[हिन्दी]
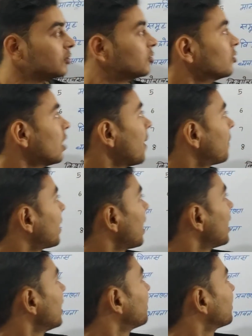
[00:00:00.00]
जो आपका
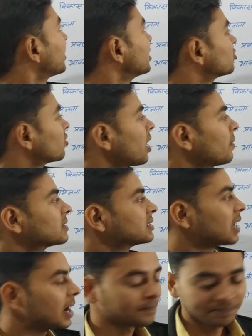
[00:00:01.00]
है
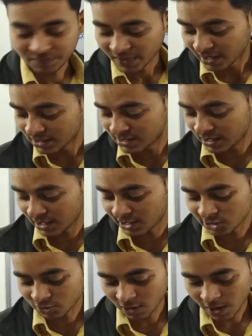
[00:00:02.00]
किशोरावस्था इसीलिए
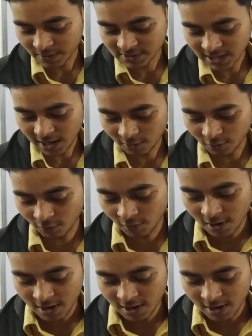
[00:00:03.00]
किशोरावस्था को